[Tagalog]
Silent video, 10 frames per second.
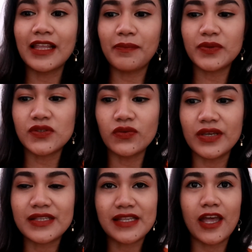Tapos
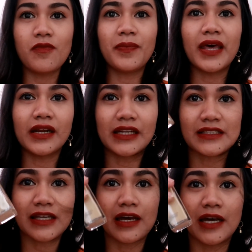yung isa, yung parang
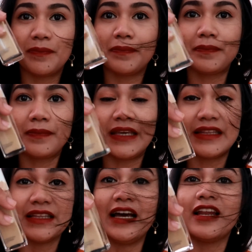nasa
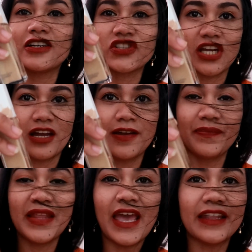gitna lang siya.
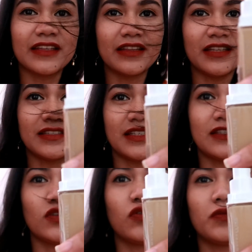And then, this
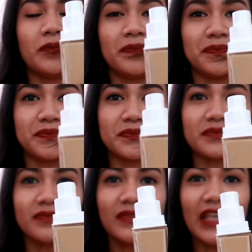is yung...
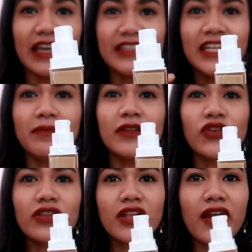Hindi naman
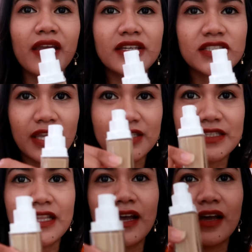ito yung darkest shade
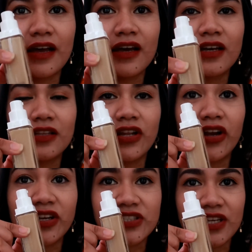na...
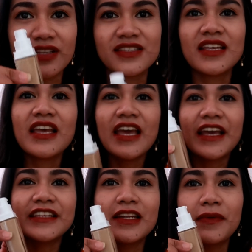Darkest shade.
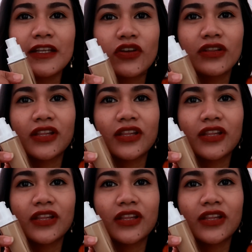Hindi naman ito